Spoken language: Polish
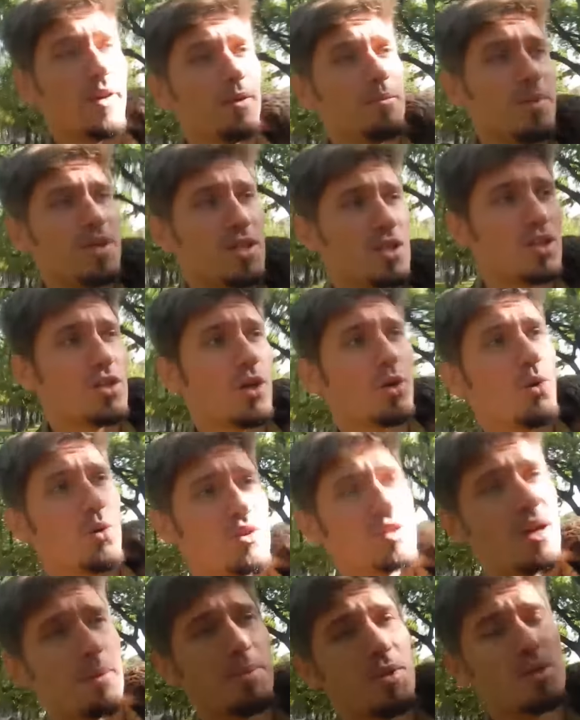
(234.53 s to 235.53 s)
bierzecie
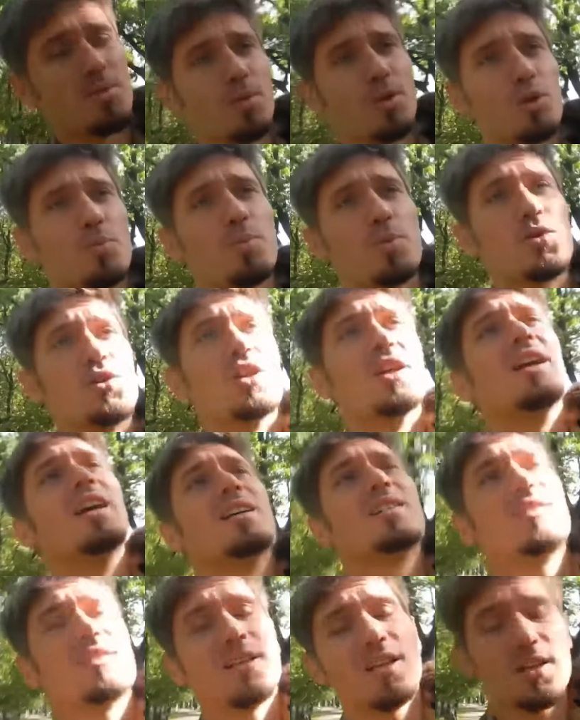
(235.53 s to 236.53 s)
kurtkę 5 minut później
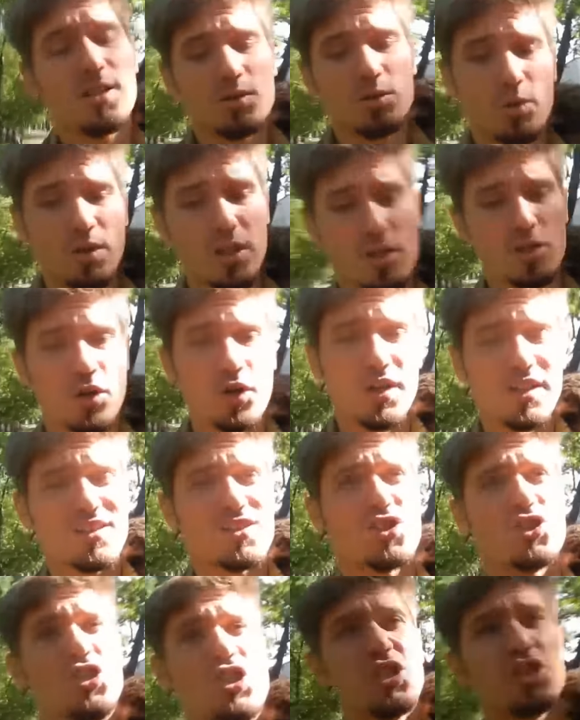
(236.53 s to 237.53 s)
jest słoneczko, jest
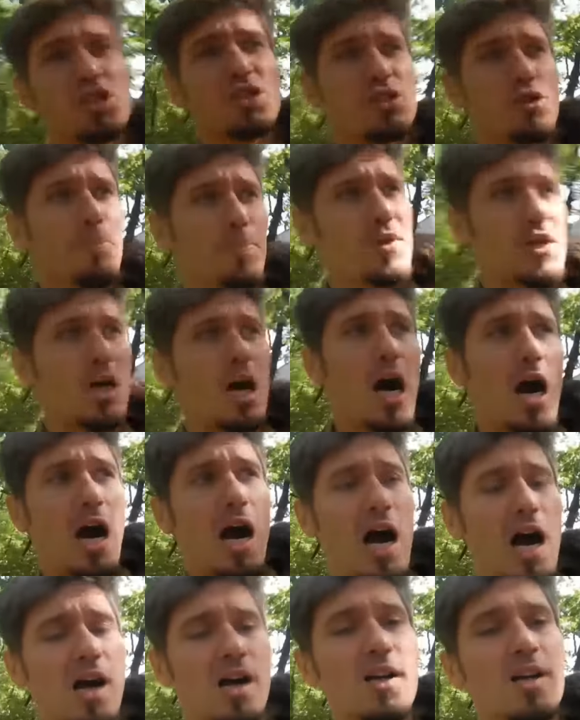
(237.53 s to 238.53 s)
30 stopni.
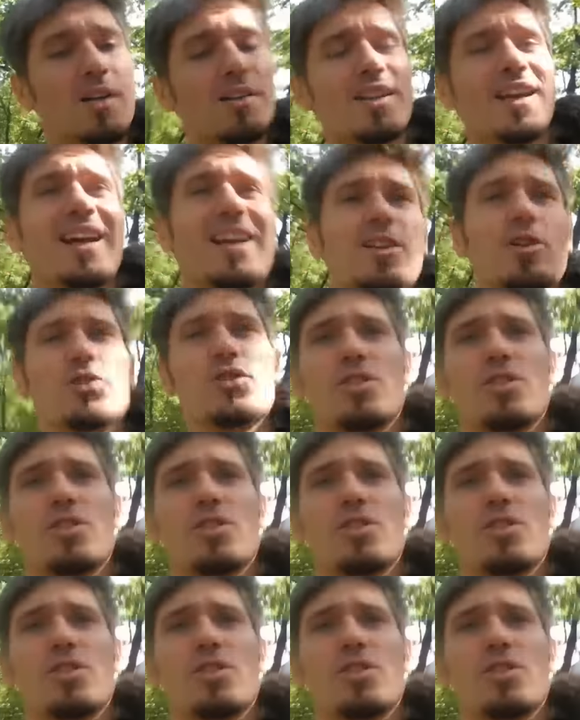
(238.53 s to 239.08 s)
nie no,